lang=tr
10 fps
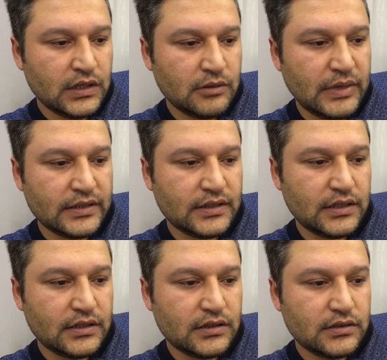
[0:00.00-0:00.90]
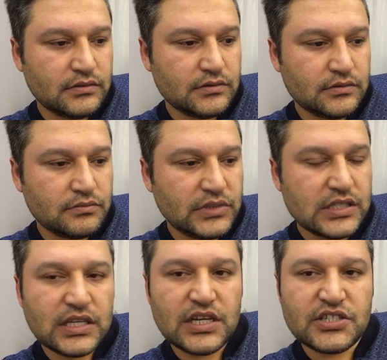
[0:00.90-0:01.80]
Ben de e,
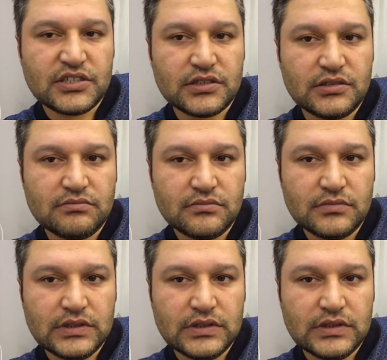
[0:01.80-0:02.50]
biraz araştırdım.